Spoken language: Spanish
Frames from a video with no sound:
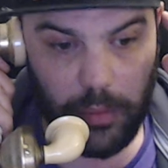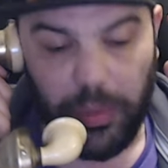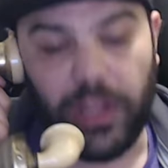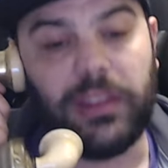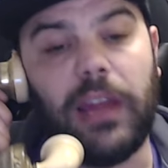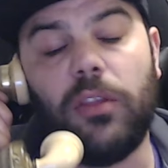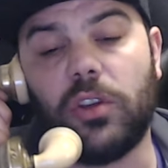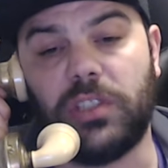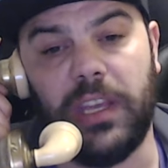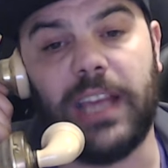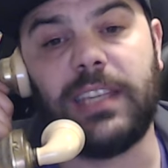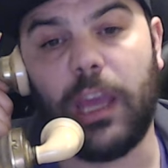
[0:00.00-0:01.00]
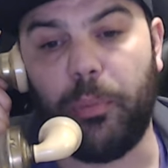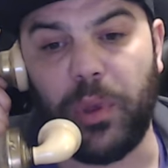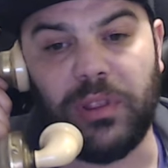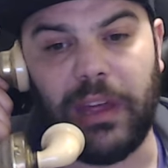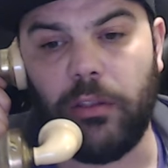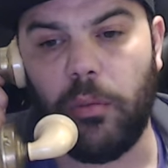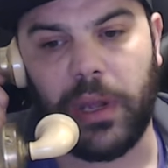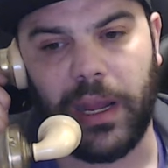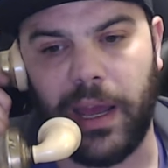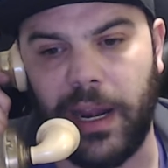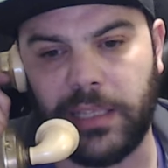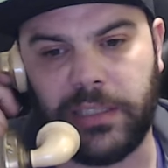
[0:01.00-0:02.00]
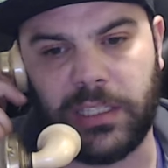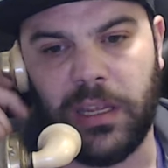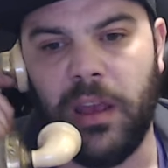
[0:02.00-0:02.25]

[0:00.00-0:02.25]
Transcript: Pintando, sí, ya sé que pintando me regalaste,